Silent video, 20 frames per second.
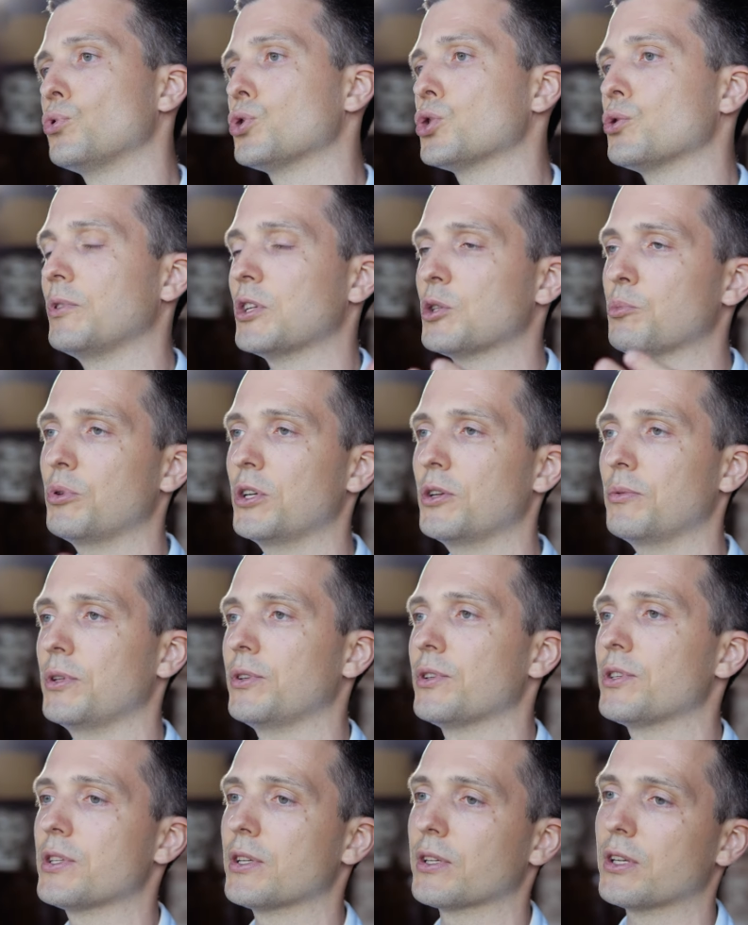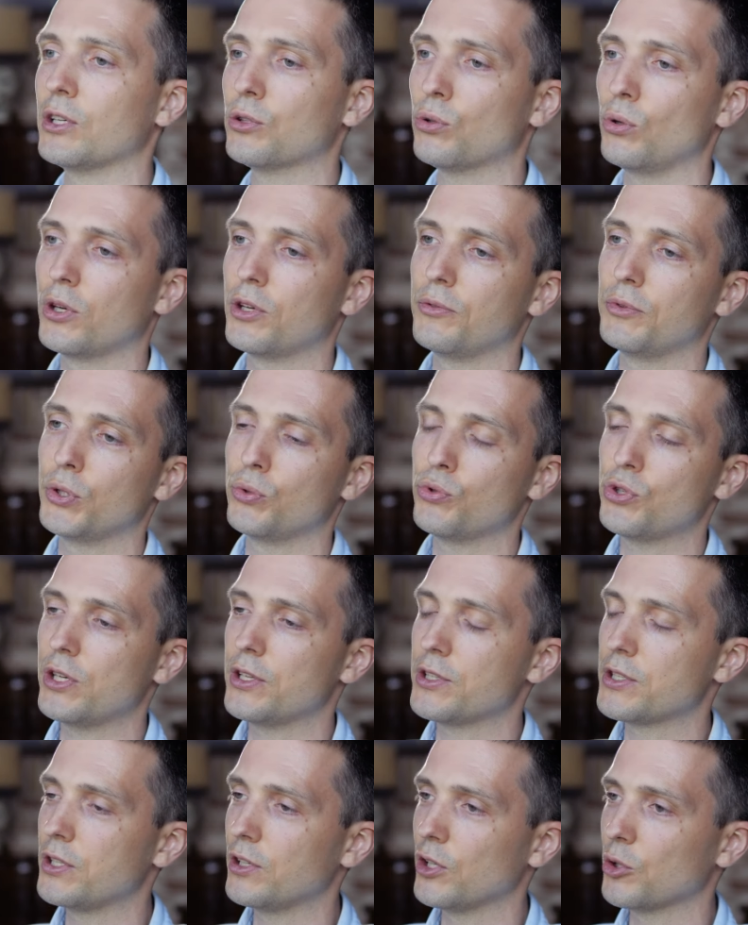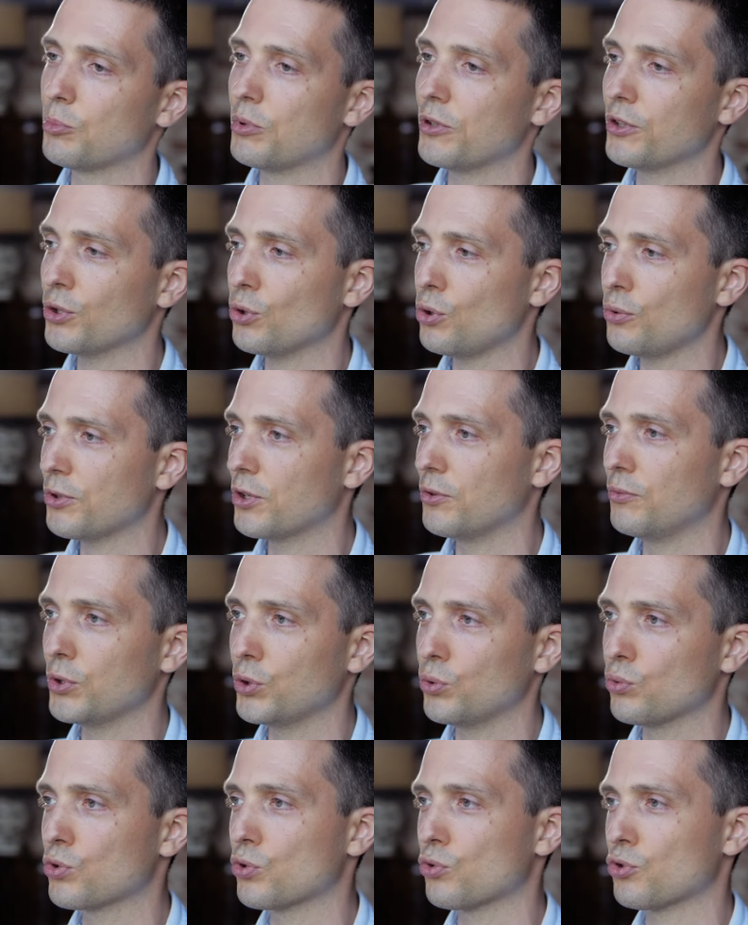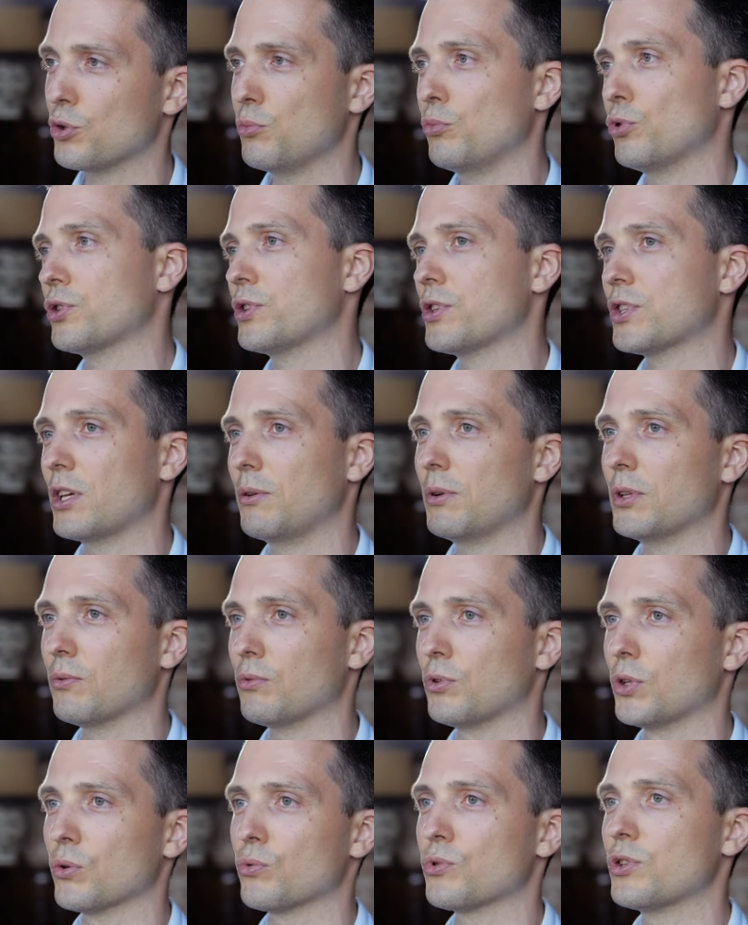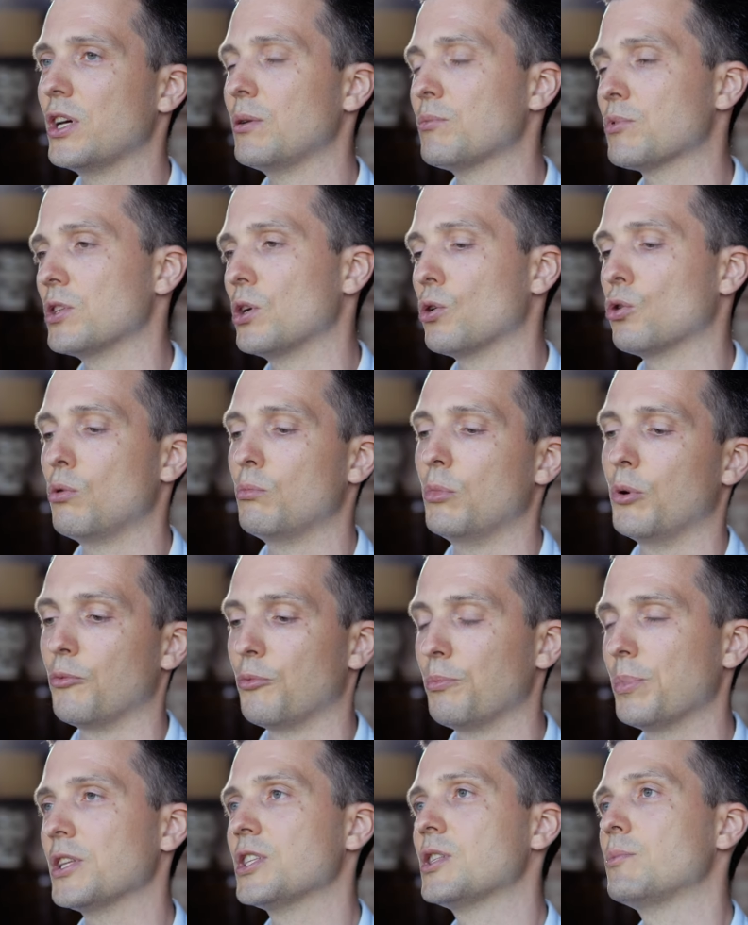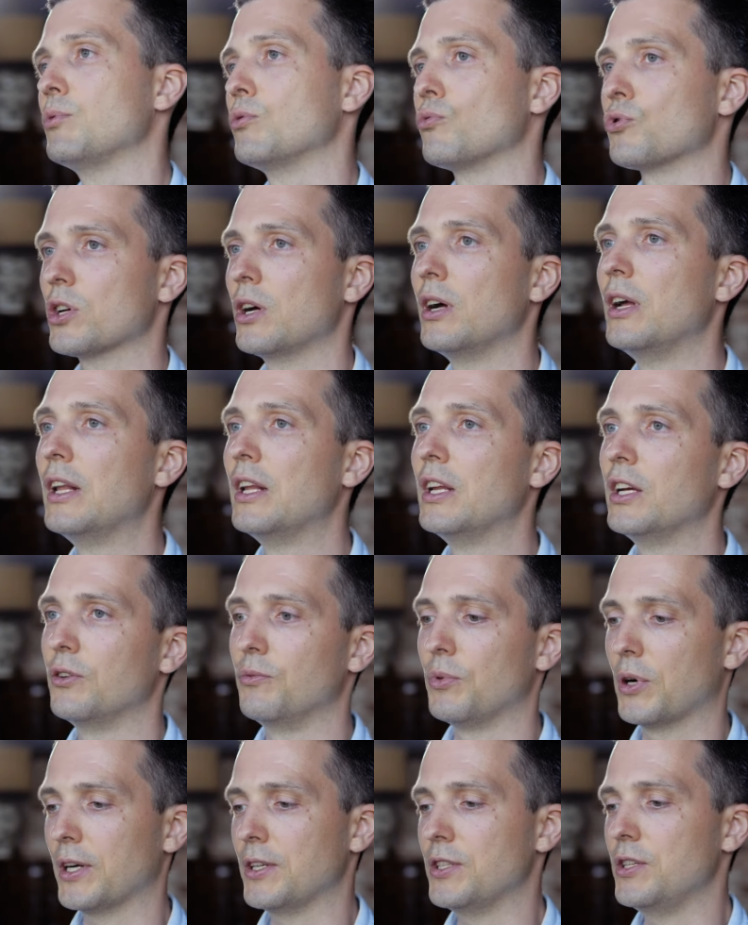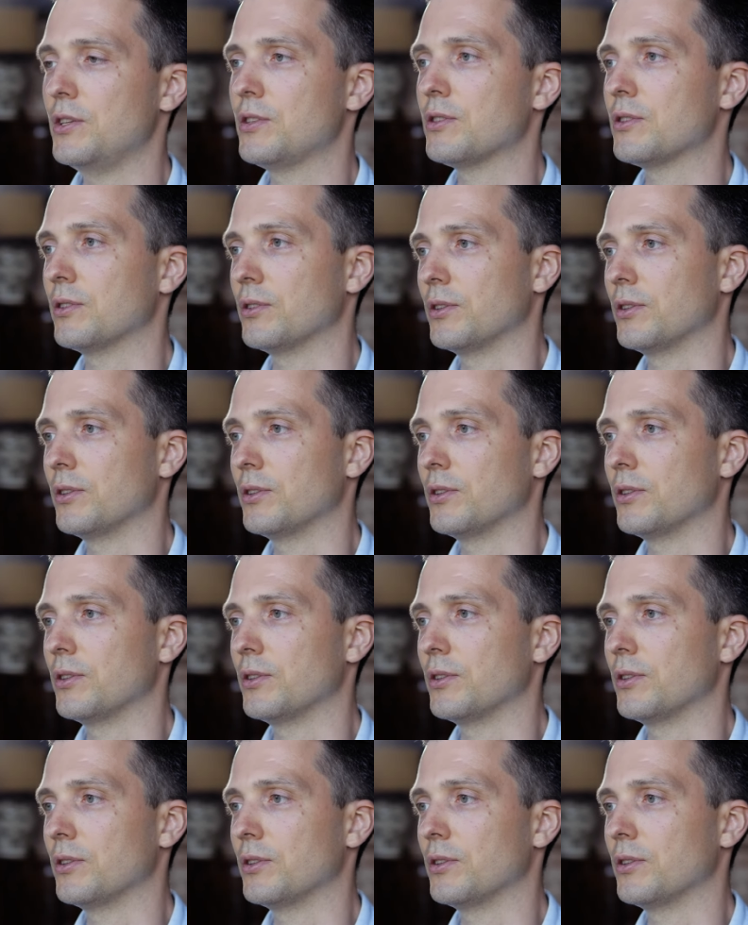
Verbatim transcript: вкус у вас появился, как только вы научились делать планировки, вы тут же уже можете советовать друзьям, знакомым, в принципе, уже выходить